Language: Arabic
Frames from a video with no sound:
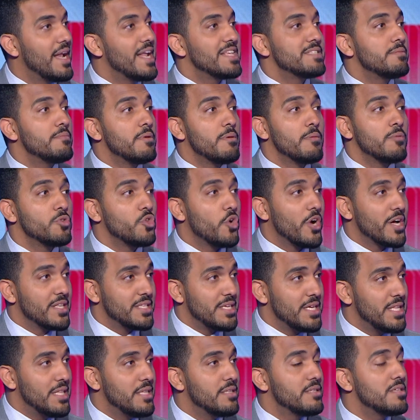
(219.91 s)
لازم يبقوا
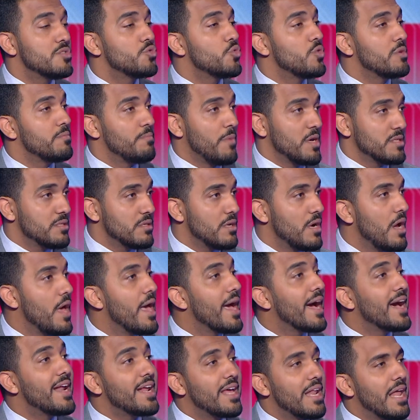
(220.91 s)
متواجدين دي صوره مصر
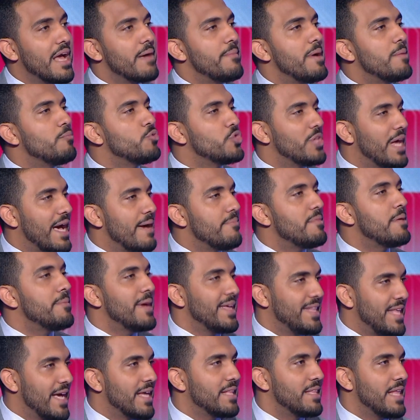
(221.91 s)
غير كده كمان منتخبنا
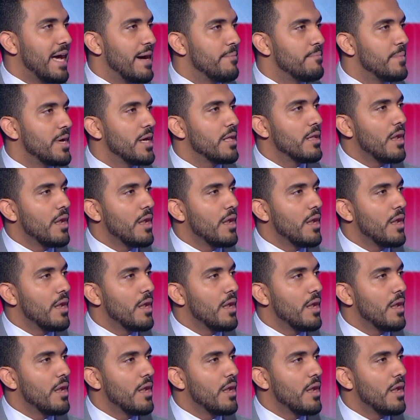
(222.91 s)
محتاج الدعم